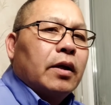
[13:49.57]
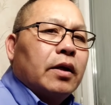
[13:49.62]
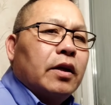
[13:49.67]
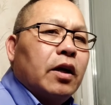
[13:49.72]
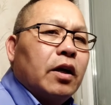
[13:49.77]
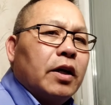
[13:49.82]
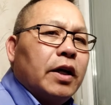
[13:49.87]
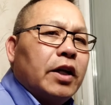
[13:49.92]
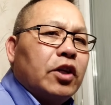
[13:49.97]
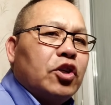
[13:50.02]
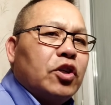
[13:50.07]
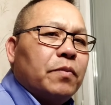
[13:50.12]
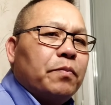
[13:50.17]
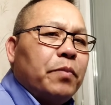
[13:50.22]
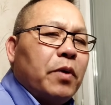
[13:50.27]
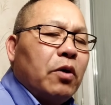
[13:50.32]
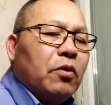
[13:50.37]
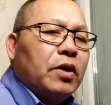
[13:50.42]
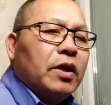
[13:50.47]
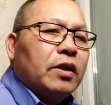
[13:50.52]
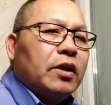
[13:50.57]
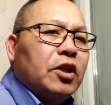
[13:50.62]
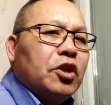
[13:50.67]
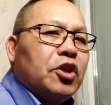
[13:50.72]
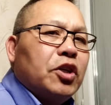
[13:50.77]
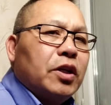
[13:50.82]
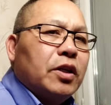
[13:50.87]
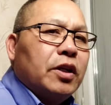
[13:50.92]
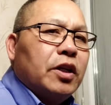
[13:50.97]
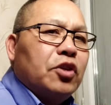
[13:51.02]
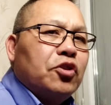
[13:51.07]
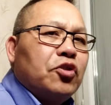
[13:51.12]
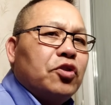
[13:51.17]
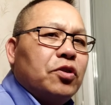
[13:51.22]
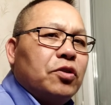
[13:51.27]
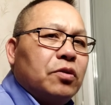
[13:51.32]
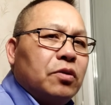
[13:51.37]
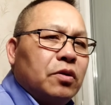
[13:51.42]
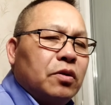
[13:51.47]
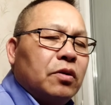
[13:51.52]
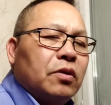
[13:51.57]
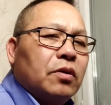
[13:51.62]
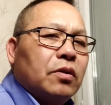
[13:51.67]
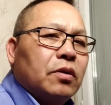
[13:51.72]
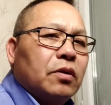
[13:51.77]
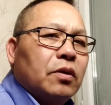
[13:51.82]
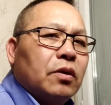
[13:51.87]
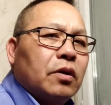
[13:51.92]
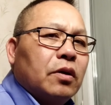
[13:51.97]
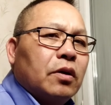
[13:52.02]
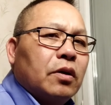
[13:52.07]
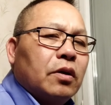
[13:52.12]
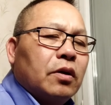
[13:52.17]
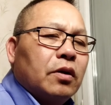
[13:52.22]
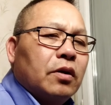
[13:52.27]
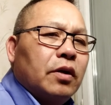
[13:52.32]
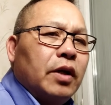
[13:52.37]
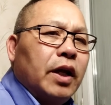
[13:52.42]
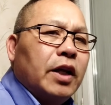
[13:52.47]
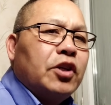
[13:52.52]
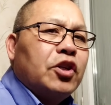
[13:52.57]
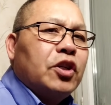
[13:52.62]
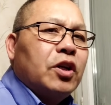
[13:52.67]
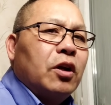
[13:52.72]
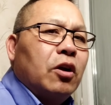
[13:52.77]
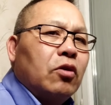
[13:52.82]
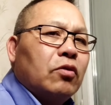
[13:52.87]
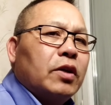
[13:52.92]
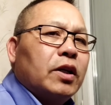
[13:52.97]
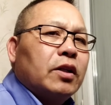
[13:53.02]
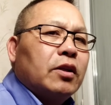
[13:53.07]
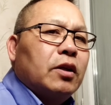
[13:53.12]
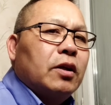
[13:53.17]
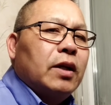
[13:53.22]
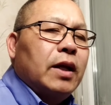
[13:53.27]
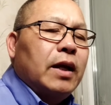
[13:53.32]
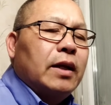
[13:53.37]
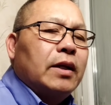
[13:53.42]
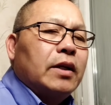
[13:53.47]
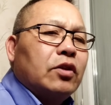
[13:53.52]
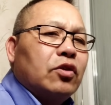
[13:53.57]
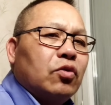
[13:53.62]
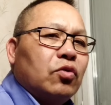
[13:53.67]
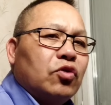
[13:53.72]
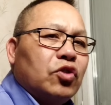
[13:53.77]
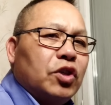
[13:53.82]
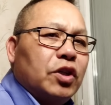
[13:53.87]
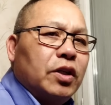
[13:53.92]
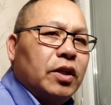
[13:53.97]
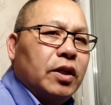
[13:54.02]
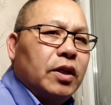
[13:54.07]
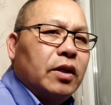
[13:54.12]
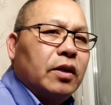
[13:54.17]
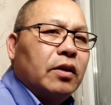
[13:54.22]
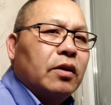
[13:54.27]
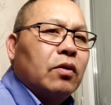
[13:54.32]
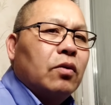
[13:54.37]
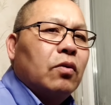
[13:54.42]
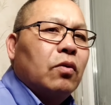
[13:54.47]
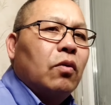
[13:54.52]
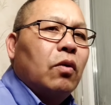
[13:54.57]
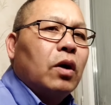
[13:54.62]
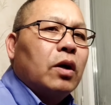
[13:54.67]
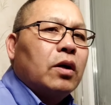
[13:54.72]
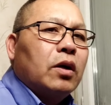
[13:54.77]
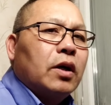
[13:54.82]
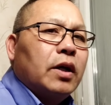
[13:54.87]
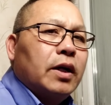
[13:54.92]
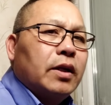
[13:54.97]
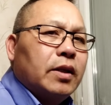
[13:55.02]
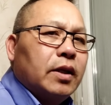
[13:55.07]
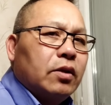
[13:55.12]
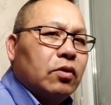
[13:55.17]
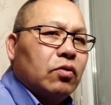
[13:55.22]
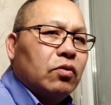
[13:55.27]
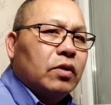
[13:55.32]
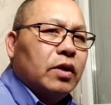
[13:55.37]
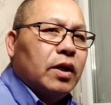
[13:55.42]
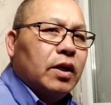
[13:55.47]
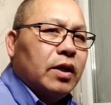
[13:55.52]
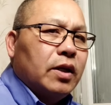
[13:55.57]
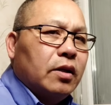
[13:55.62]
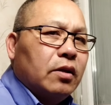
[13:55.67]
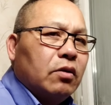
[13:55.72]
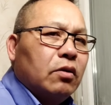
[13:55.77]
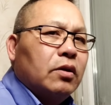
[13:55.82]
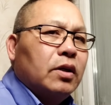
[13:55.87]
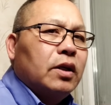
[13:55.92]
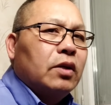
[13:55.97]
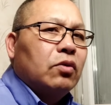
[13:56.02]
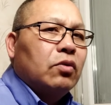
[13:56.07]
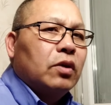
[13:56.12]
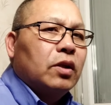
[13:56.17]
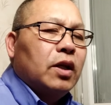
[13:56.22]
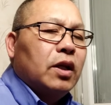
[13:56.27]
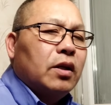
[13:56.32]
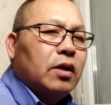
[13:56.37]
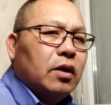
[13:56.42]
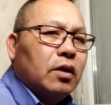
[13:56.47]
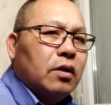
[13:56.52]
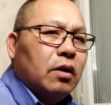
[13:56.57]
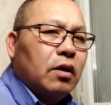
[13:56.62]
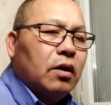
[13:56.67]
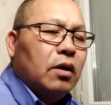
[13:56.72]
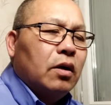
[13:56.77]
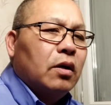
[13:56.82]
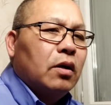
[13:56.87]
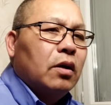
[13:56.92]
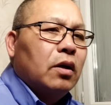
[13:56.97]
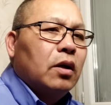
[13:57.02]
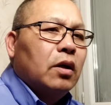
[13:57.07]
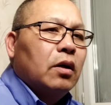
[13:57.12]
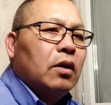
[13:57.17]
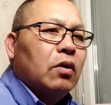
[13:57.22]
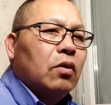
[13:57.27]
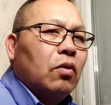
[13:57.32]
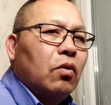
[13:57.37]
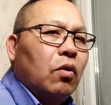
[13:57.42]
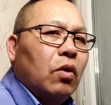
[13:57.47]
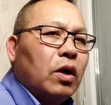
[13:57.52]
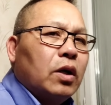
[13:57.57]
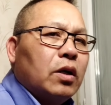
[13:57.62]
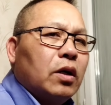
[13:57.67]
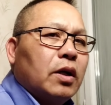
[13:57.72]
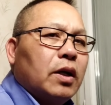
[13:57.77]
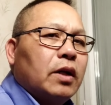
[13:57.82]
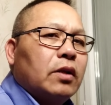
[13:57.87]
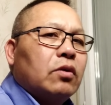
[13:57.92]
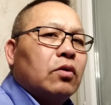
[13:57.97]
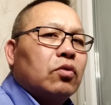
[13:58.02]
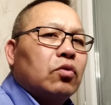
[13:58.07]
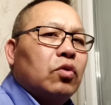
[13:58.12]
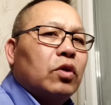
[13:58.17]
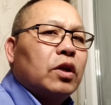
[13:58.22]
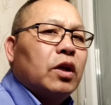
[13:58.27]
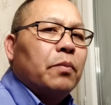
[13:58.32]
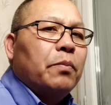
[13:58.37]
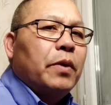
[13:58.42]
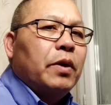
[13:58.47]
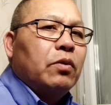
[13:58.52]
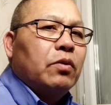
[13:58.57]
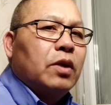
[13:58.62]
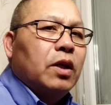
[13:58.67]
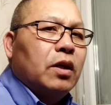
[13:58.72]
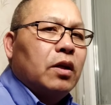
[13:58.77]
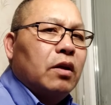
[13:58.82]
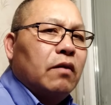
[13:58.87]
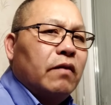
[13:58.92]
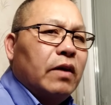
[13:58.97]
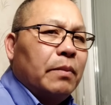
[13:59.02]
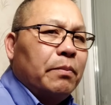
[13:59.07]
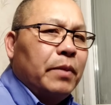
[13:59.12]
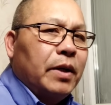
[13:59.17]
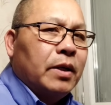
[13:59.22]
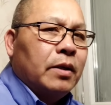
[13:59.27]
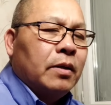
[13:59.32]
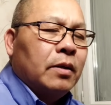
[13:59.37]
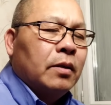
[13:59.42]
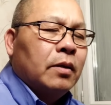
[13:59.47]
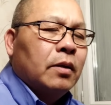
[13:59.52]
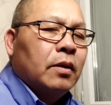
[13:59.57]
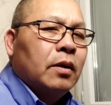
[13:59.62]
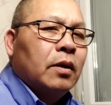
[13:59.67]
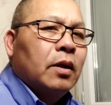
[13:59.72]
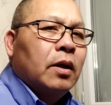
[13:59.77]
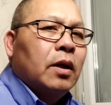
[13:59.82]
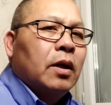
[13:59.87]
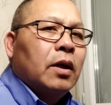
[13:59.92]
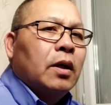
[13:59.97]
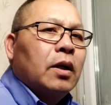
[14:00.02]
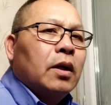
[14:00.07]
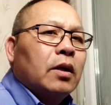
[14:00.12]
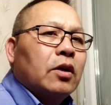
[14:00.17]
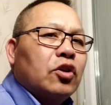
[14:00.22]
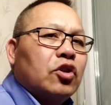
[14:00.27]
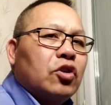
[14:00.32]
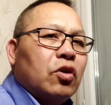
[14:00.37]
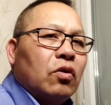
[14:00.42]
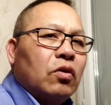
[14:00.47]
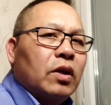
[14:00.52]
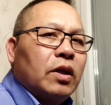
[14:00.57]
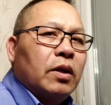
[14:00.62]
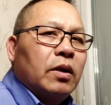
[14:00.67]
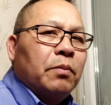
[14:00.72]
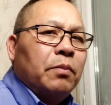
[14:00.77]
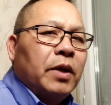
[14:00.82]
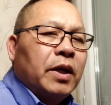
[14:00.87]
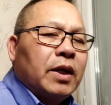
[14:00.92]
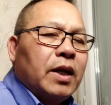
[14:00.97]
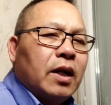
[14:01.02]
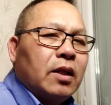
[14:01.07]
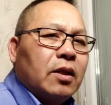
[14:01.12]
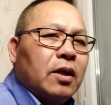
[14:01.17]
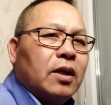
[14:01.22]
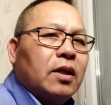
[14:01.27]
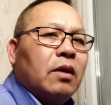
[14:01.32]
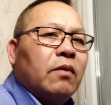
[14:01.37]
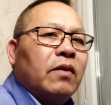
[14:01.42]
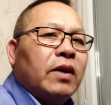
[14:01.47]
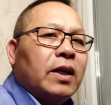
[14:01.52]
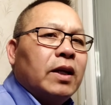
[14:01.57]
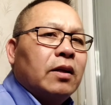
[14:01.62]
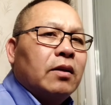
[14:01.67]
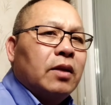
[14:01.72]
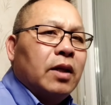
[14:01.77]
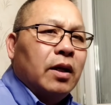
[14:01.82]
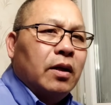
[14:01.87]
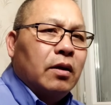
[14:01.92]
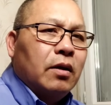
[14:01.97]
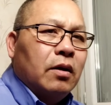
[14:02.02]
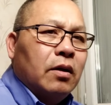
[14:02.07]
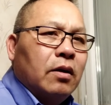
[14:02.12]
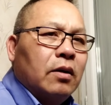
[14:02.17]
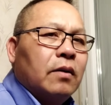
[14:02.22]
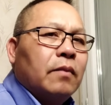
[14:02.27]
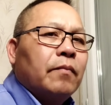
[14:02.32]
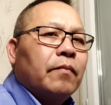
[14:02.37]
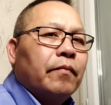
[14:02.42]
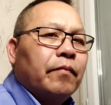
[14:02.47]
giờ nè chỉ bảo nè tê xe tê dư nè chỉ lòng nè tê la lì tu chỉ gì ua cả nè tê tu tê kỹ tàu lì tu tê chả đó ua cả nè tàu tua nhá pelu tê chả vả mình rong lì mì cả tê chả vả kỹ đó